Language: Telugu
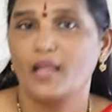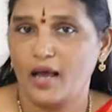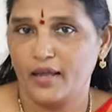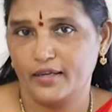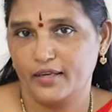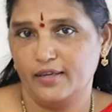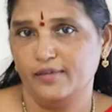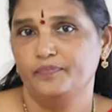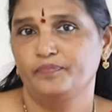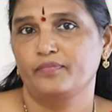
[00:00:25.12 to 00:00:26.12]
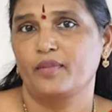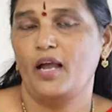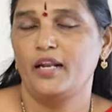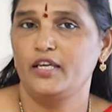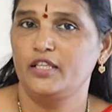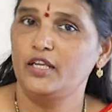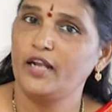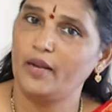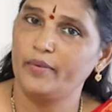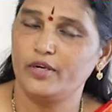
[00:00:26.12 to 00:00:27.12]
దానికి దానికి ఇది
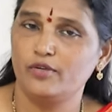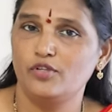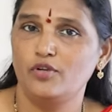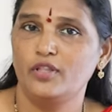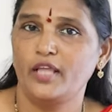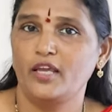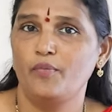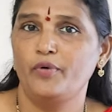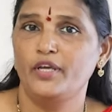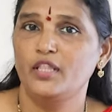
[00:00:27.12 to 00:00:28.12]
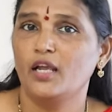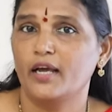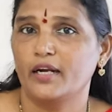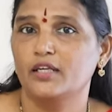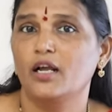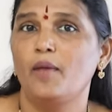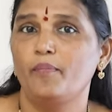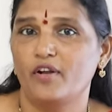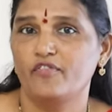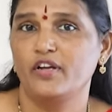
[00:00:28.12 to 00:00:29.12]
నలభై రోజుల్లో తగ్గిపోయింది కరెక్ట్గా
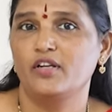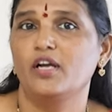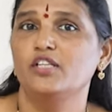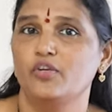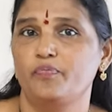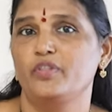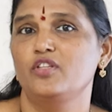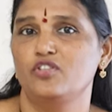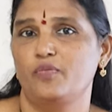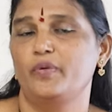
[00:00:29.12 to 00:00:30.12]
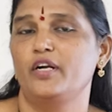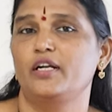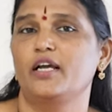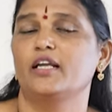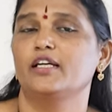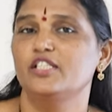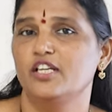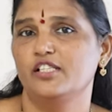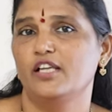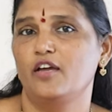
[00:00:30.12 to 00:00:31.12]
పర్ఫెక్ట్గా చెప్పింది చెప్పినట్టు కనుక
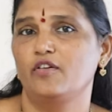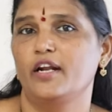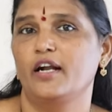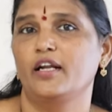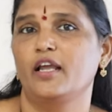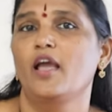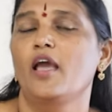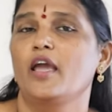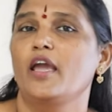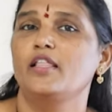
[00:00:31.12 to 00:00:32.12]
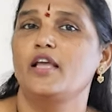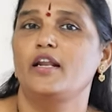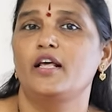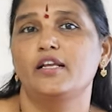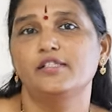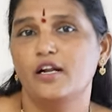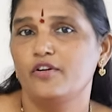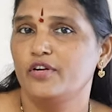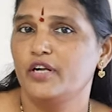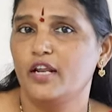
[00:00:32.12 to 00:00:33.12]
చేశారు అని అంటే ఏదైనా
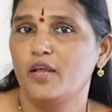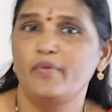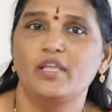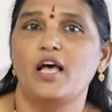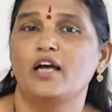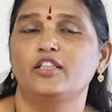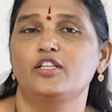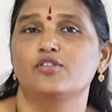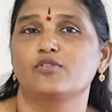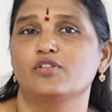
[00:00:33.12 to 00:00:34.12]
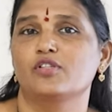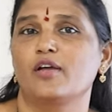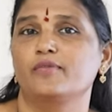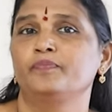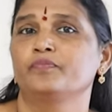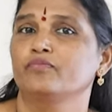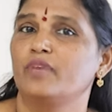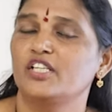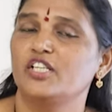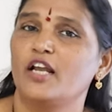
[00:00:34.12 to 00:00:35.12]
రిజల్ట్ ఉంటేనే మీ దాకా తీసుకొస్తాను
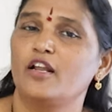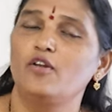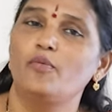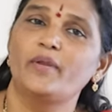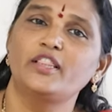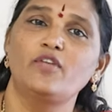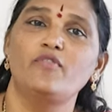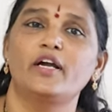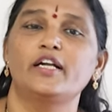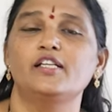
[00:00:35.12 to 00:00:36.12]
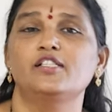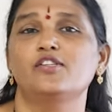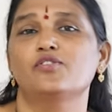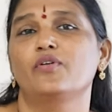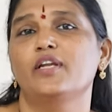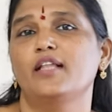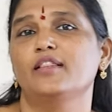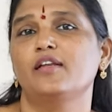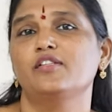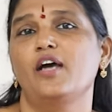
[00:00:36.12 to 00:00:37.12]
మన ఛానల్లో ప్రతి ఒక్కటి చేసుకొని
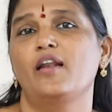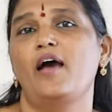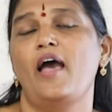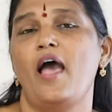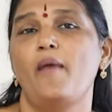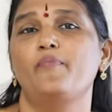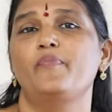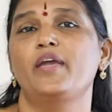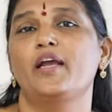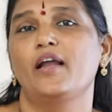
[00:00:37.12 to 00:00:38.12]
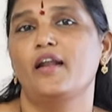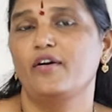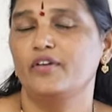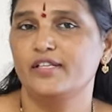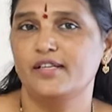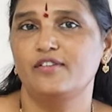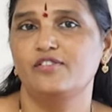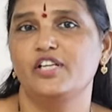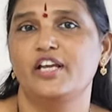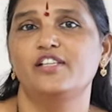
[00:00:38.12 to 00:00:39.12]
అందరూ చాలా హ్యాపీగా నాకు రిజల్ట్
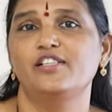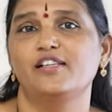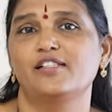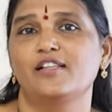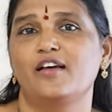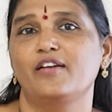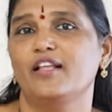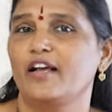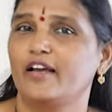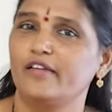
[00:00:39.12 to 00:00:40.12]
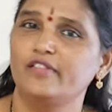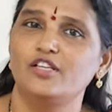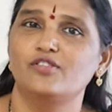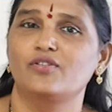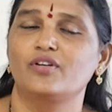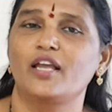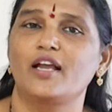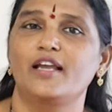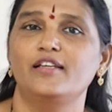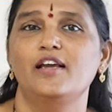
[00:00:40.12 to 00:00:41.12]
షేర్ చేస్తున్నారు నా దగ్గరే తీసుకున్నాయి
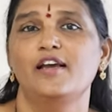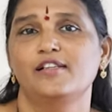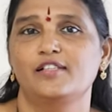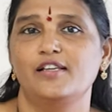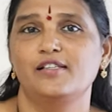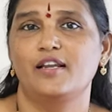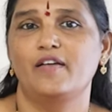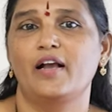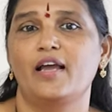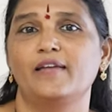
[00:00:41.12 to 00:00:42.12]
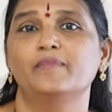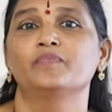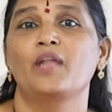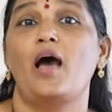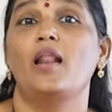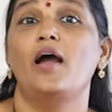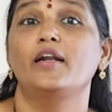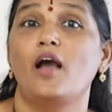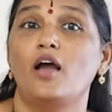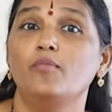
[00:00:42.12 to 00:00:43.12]
కానీ చేసినవి కానీ
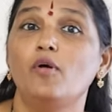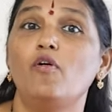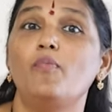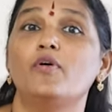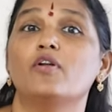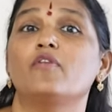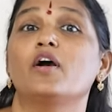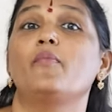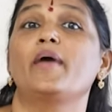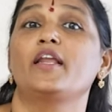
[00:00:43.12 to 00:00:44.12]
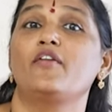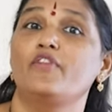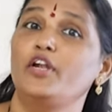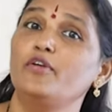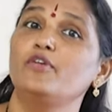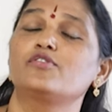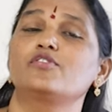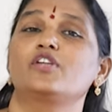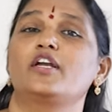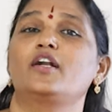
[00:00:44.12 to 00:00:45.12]
అలాంటి అనుభవపూర్వకమైన వీడియోస్
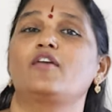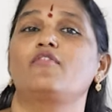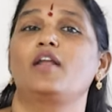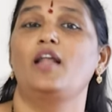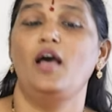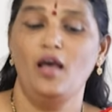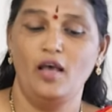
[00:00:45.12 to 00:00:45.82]
చేయటం వల్ల